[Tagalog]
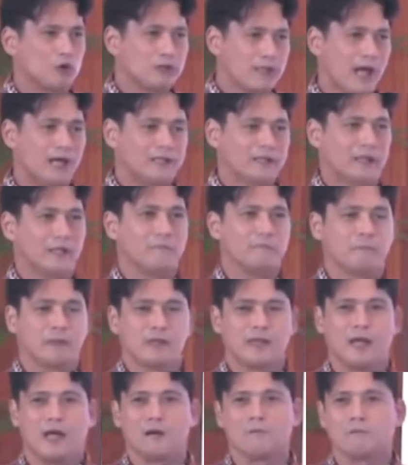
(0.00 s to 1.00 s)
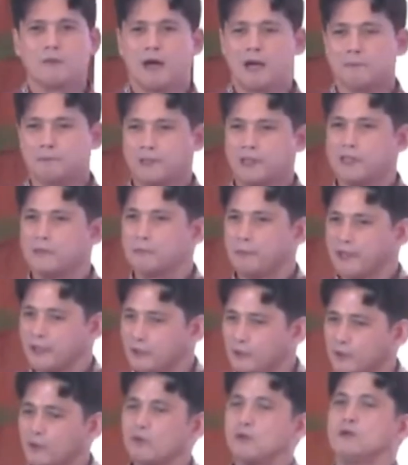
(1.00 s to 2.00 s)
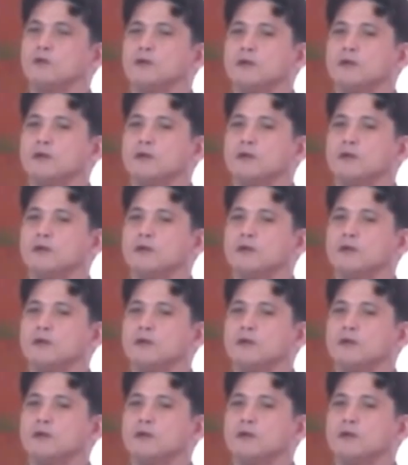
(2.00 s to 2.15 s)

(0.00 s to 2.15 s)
natin bilang mga Pilipino.